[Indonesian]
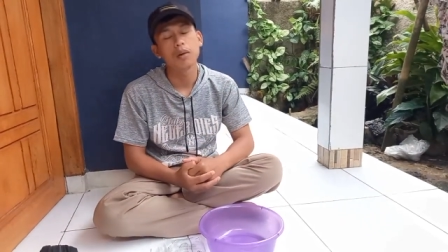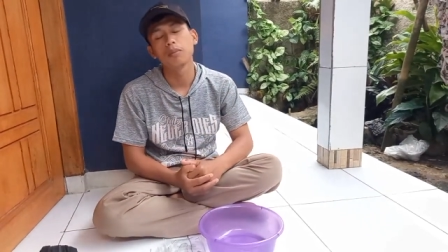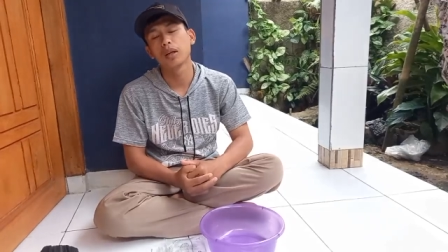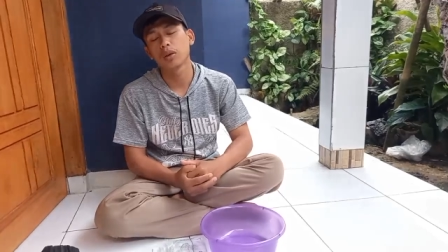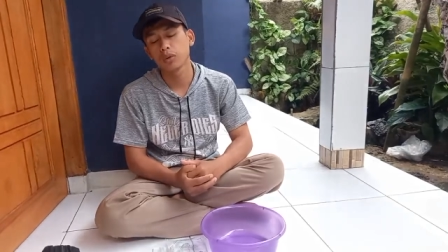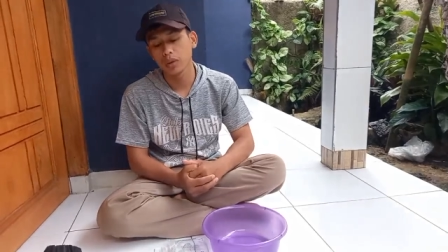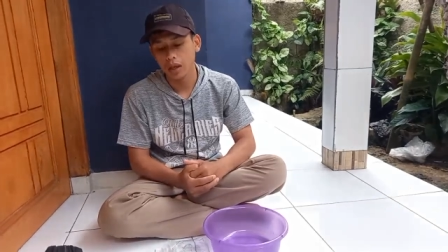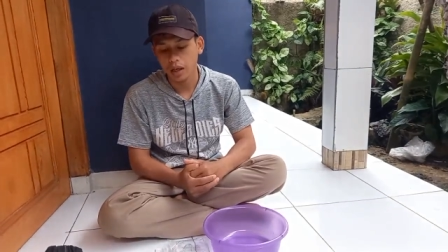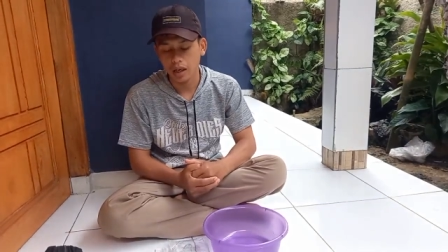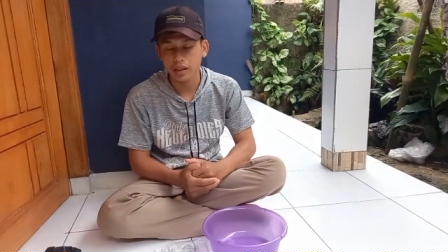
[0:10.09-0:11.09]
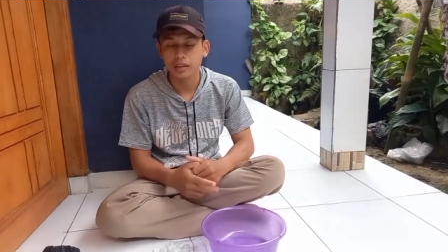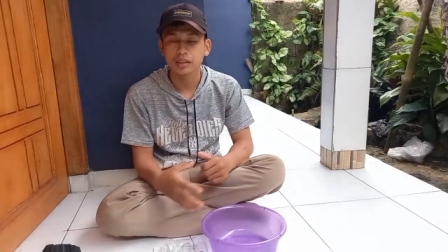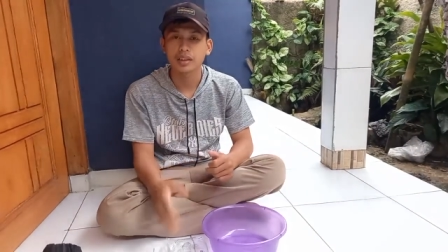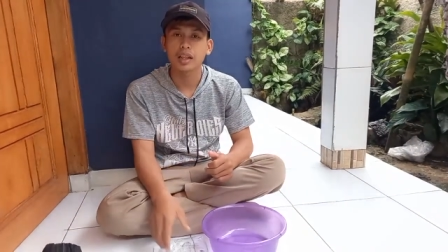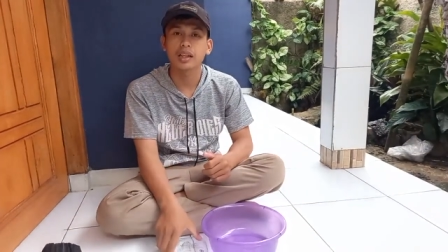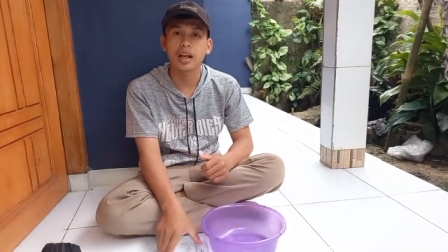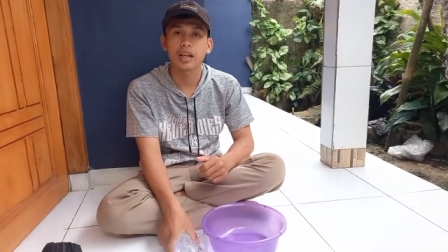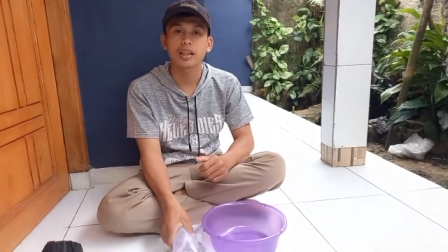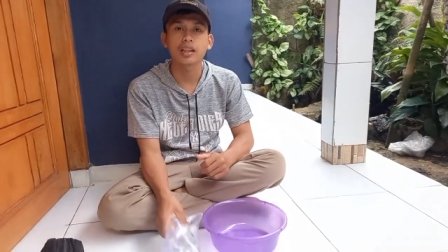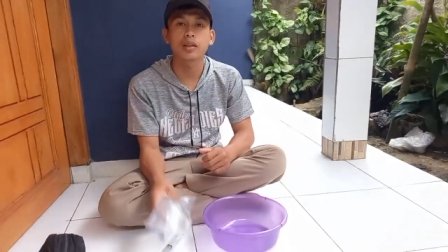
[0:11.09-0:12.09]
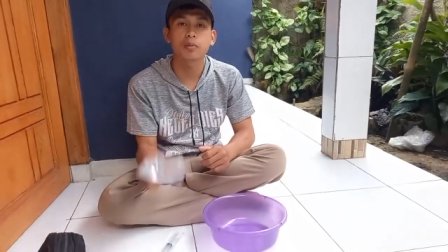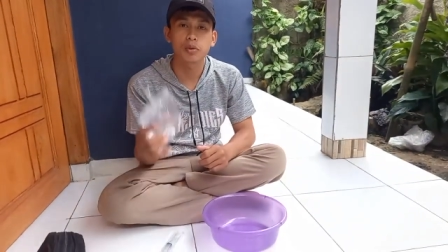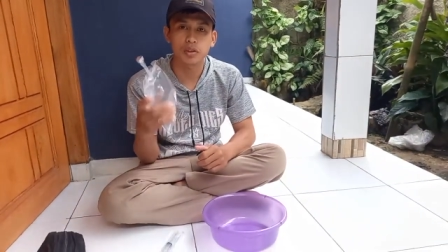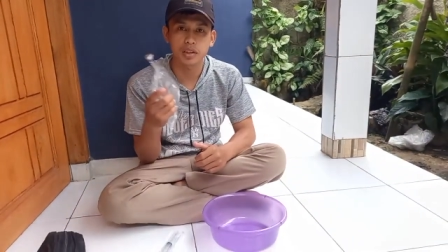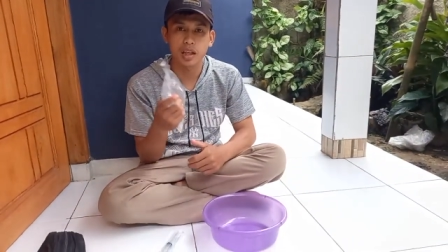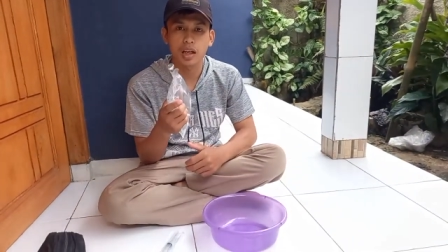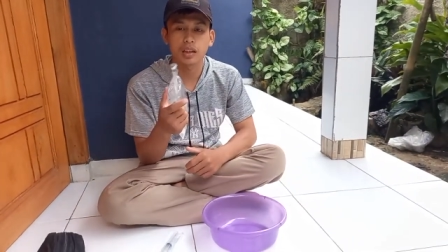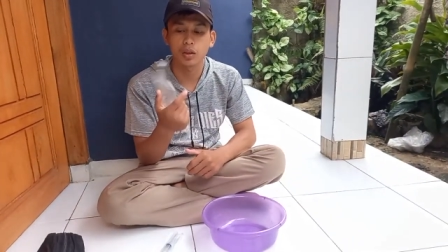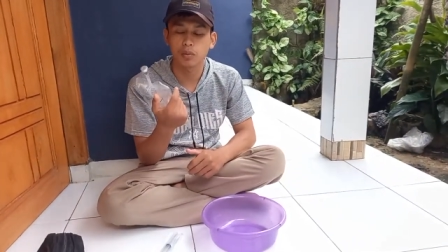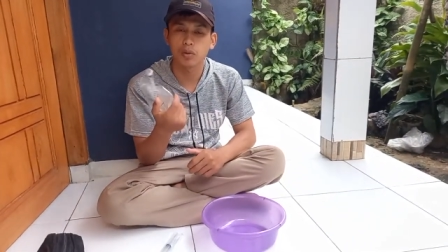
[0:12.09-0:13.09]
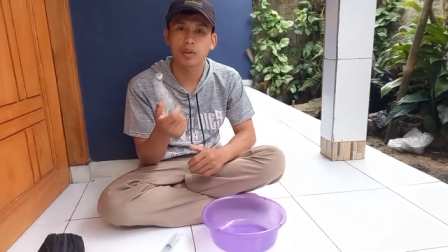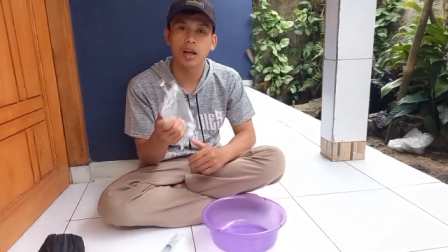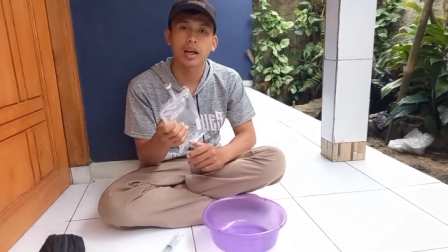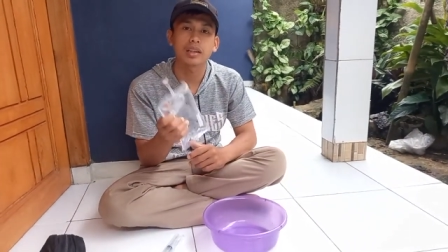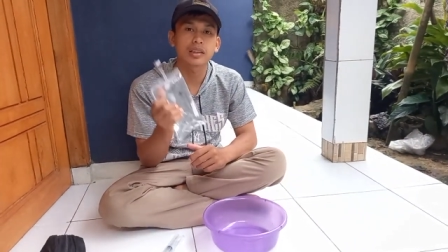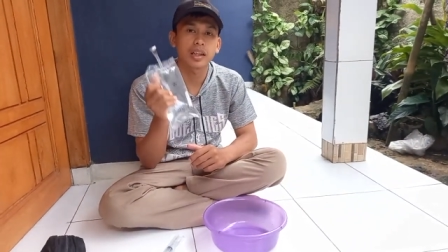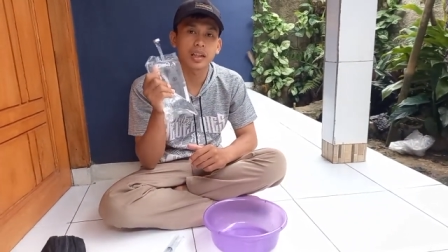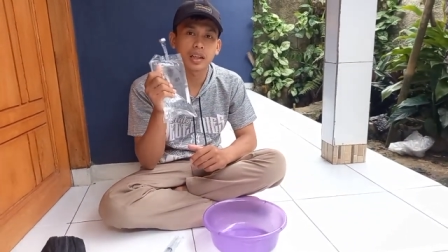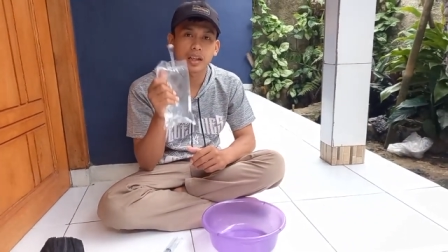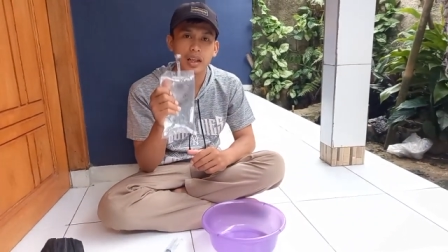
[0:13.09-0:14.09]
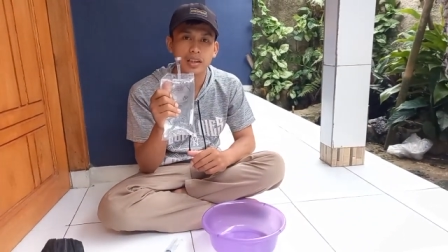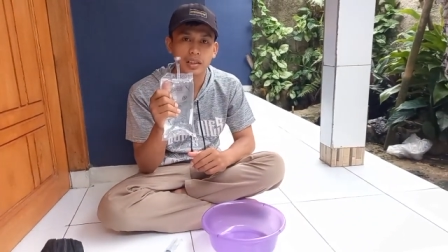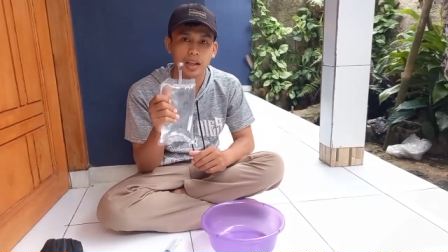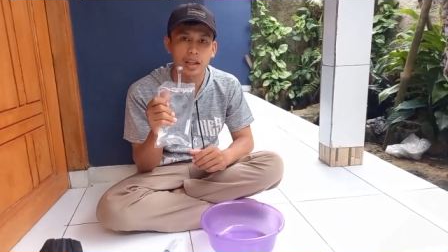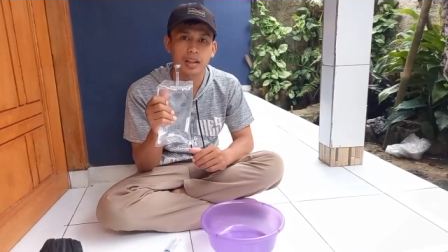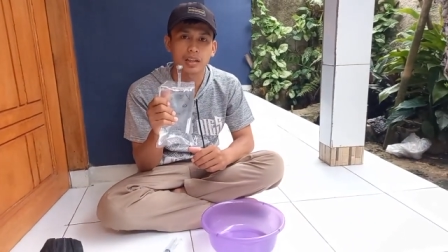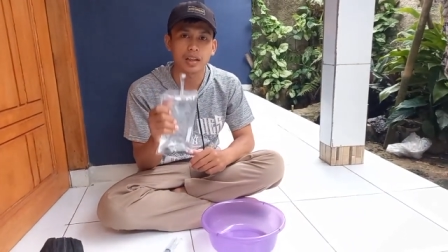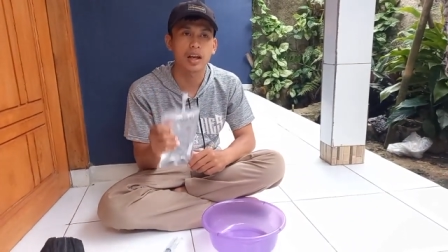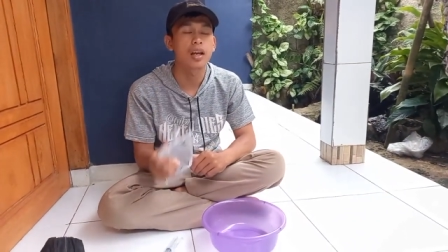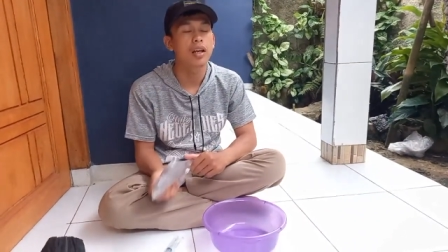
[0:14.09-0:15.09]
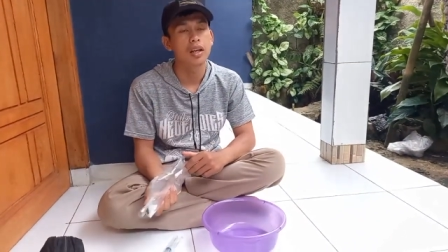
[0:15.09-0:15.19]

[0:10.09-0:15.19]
menggunakan cairan infus ya atau menggunakan cairan NaCl ya